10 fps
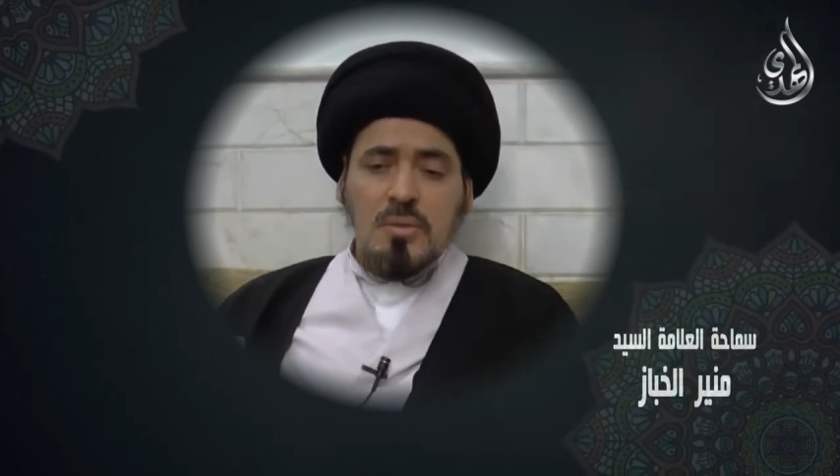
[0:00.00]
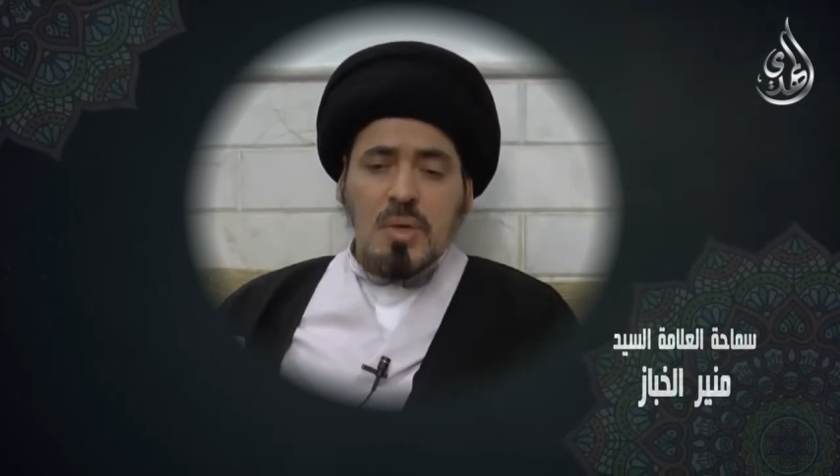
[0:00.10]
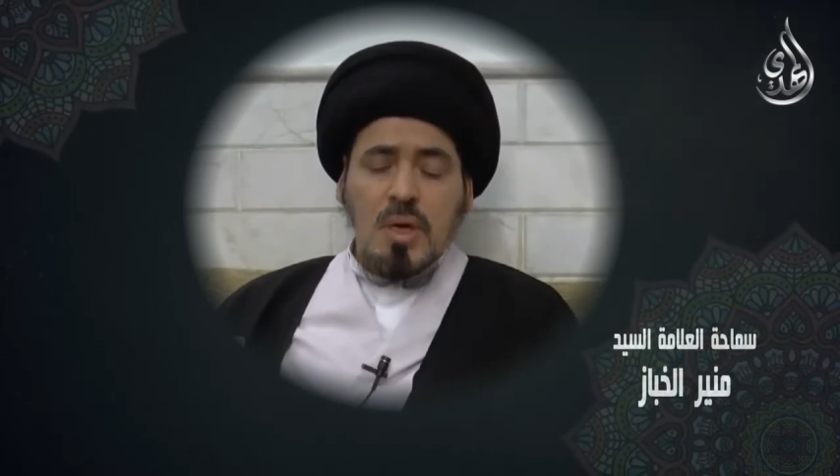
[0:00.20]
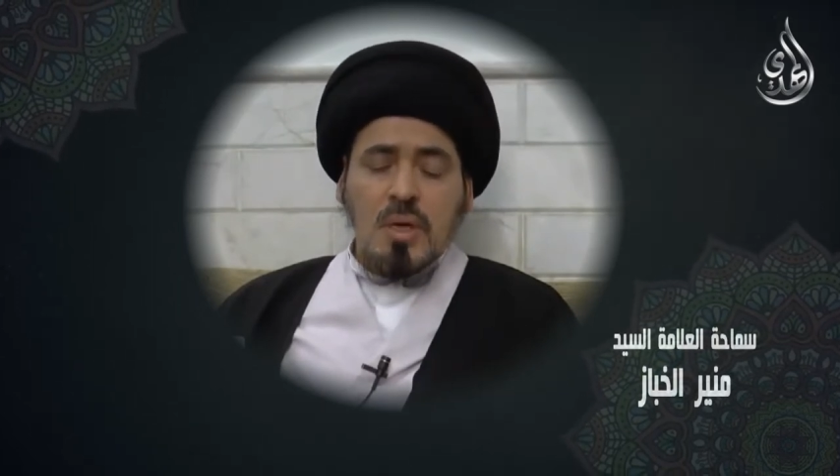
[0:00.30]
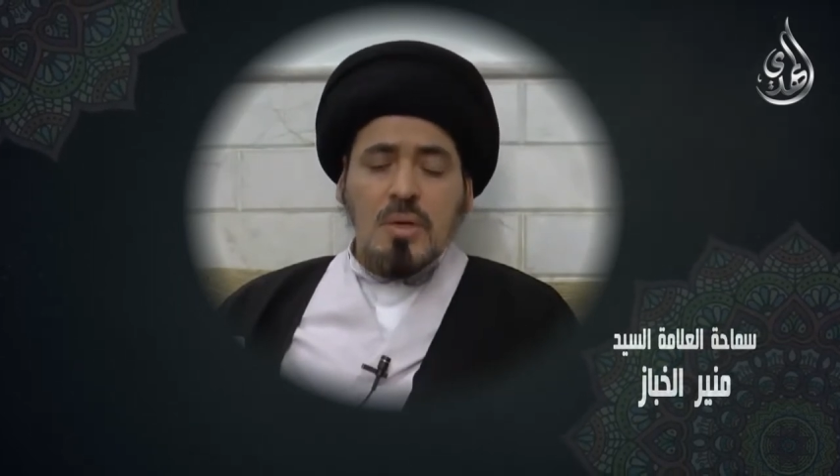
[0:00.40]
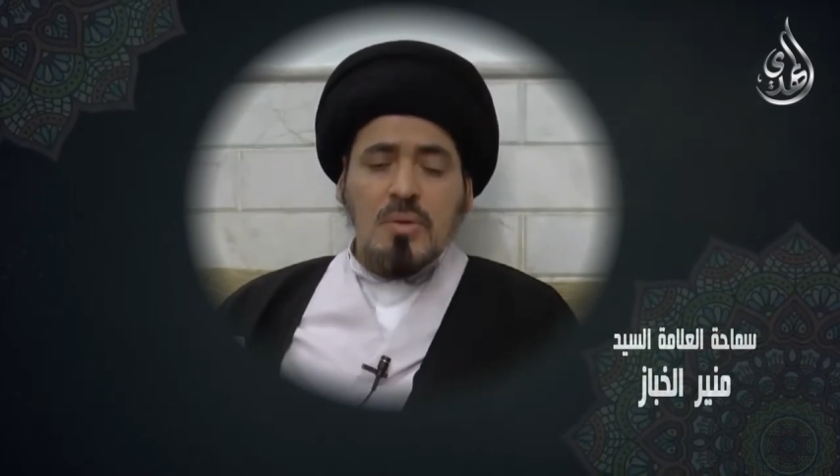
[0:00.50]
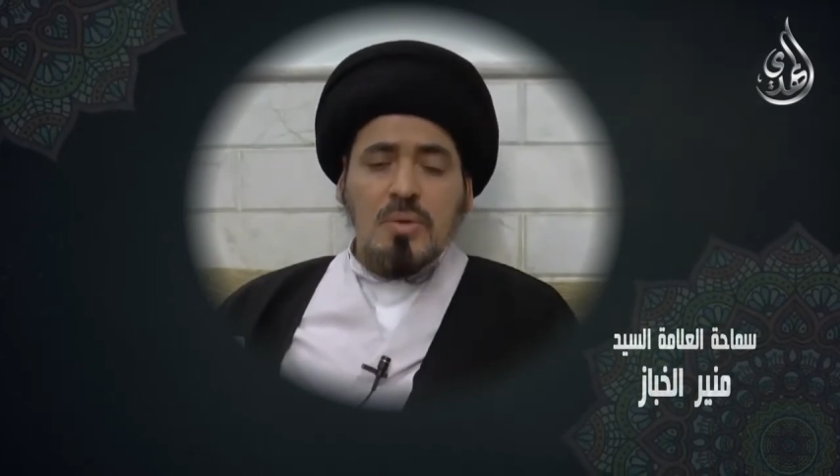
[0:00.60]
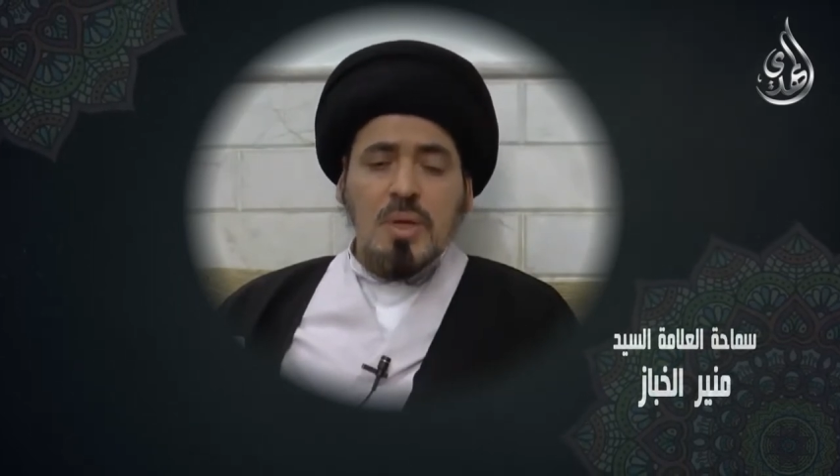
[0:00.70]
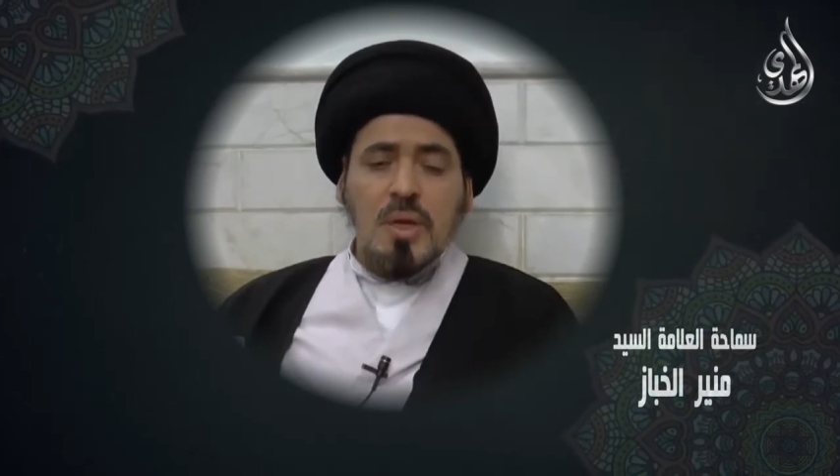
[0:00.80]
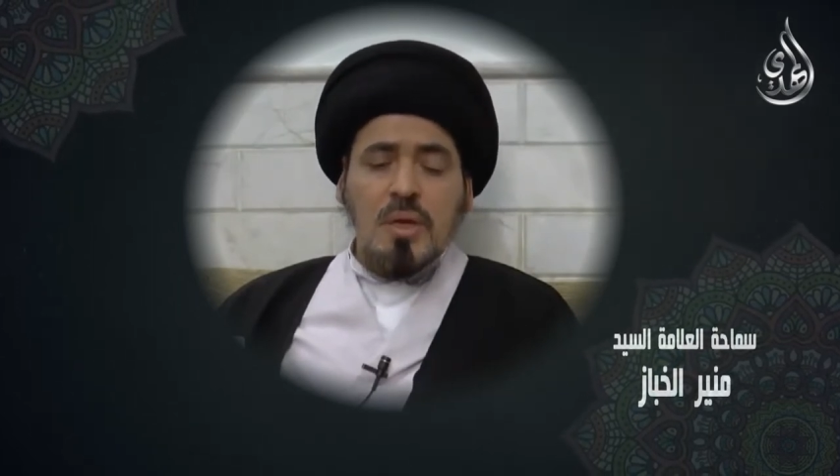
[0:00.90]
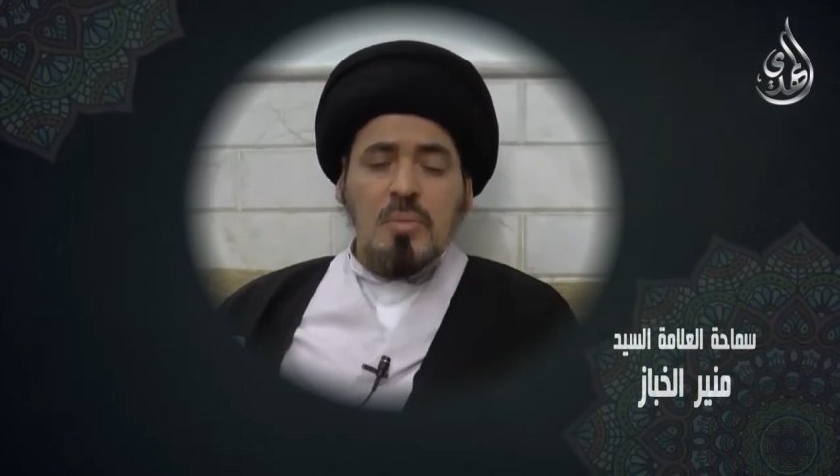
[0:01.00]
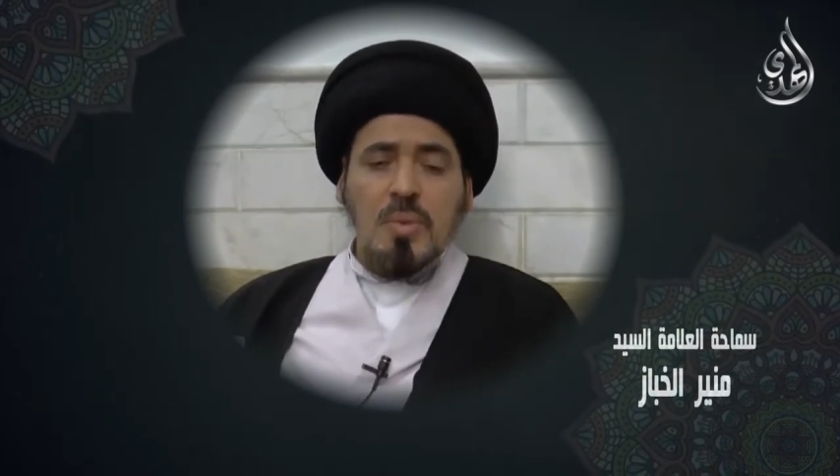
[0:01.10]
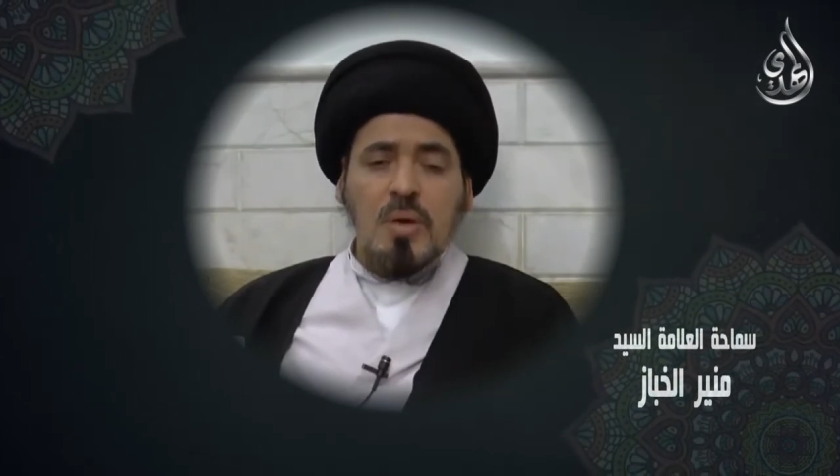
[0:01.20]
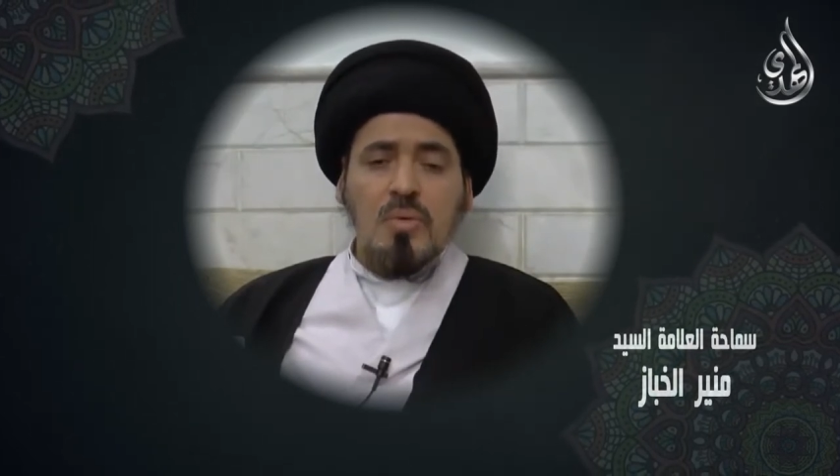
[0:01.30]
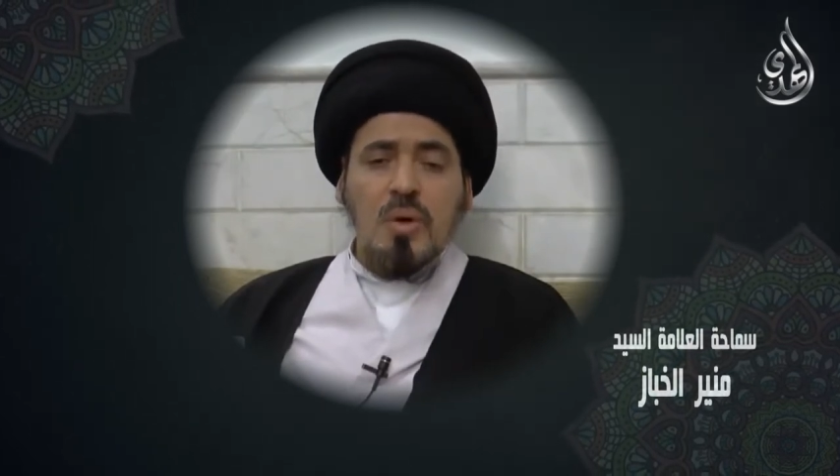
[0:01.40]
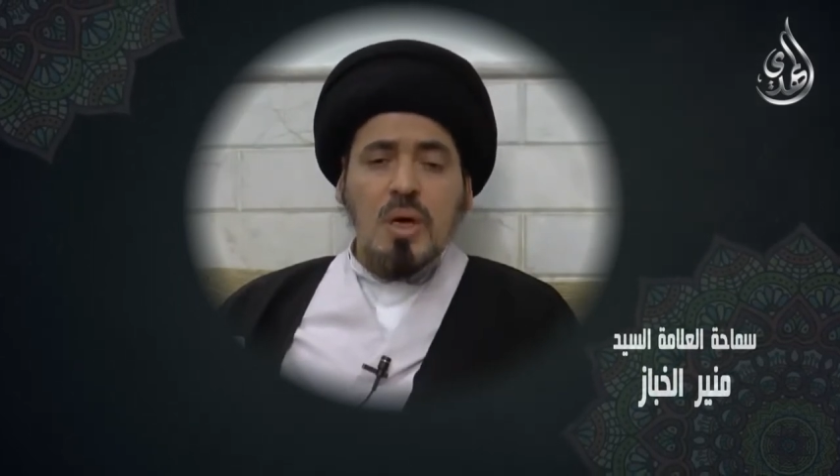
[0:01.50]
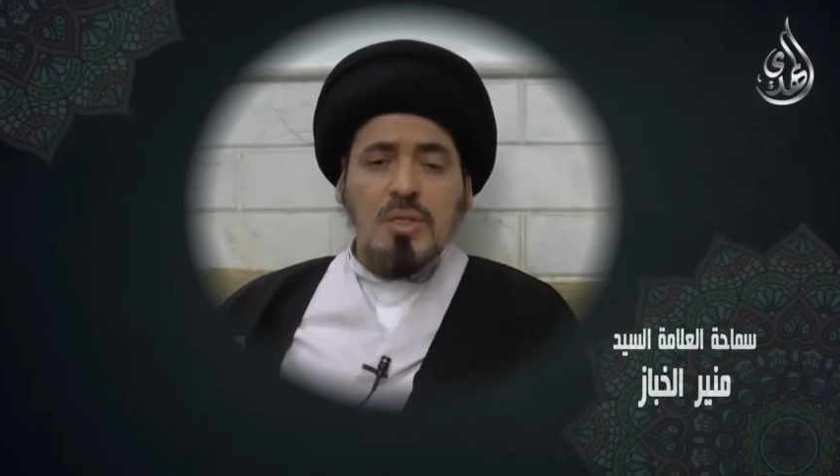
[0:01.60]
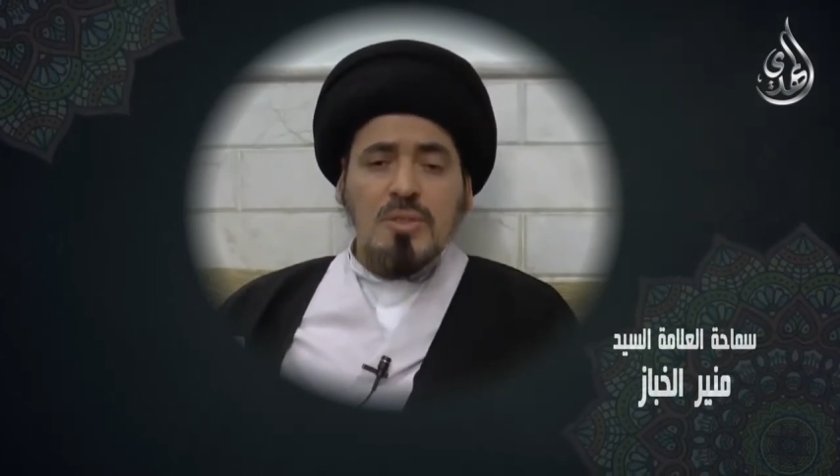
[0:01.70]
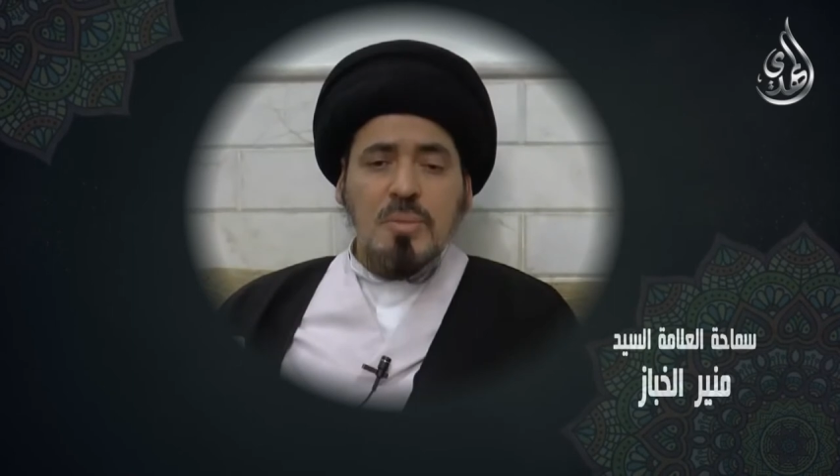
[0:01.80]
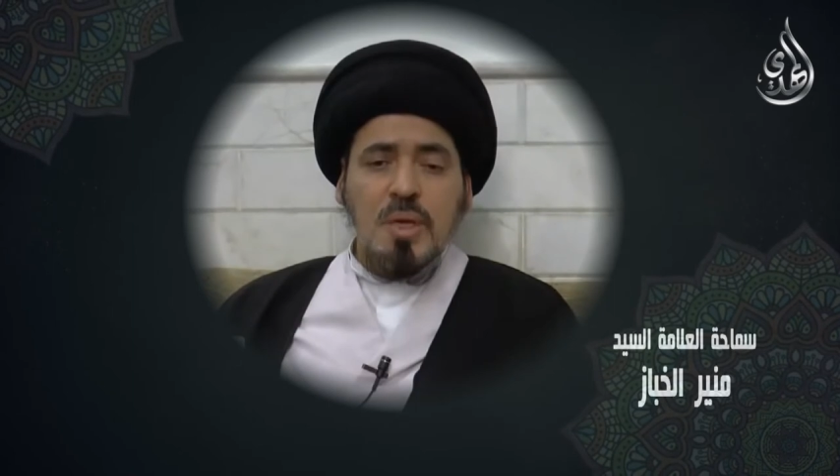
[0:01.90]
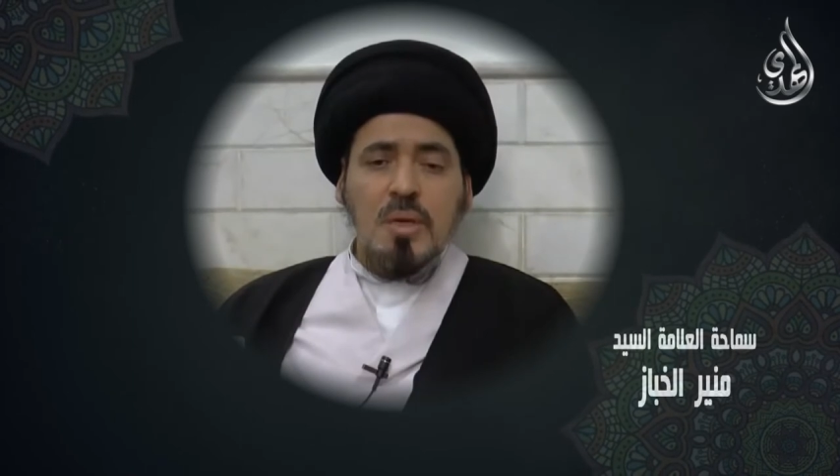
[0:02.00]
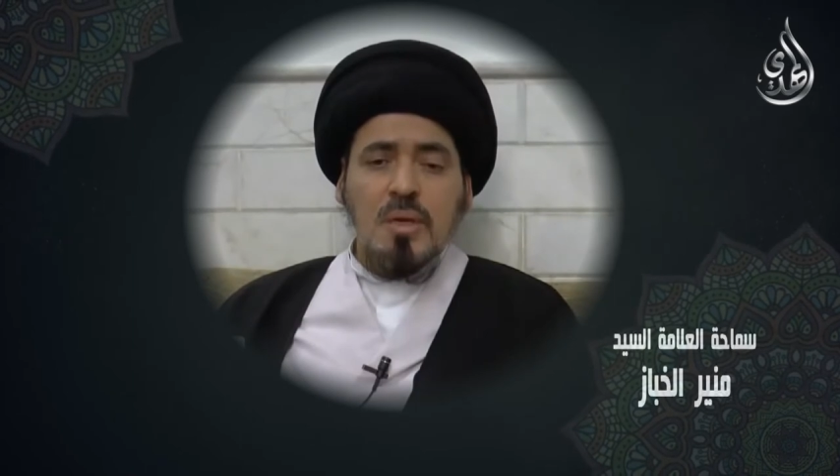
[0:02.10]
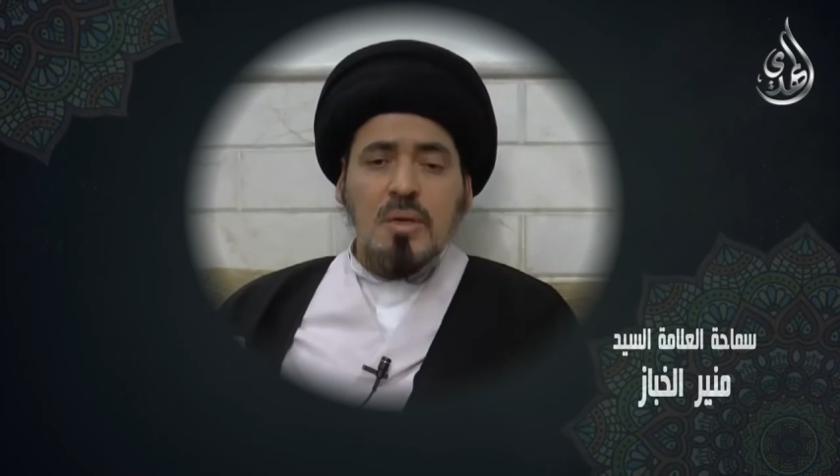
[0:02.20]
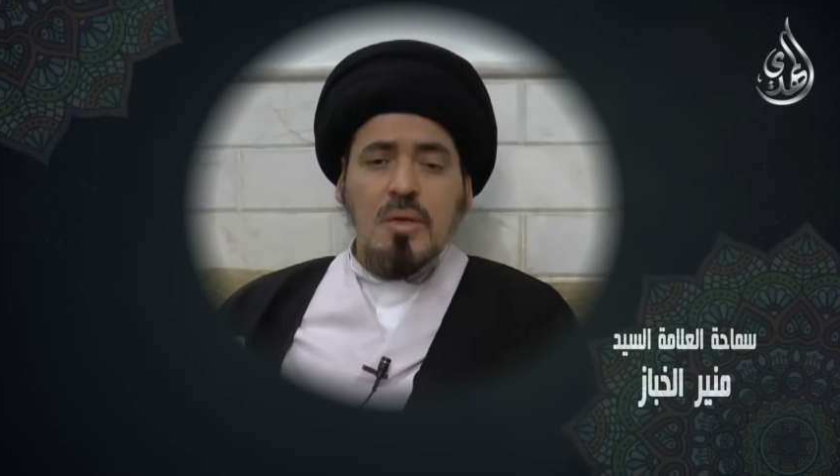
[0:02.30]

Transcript: ولكن هناك ما هو اجمل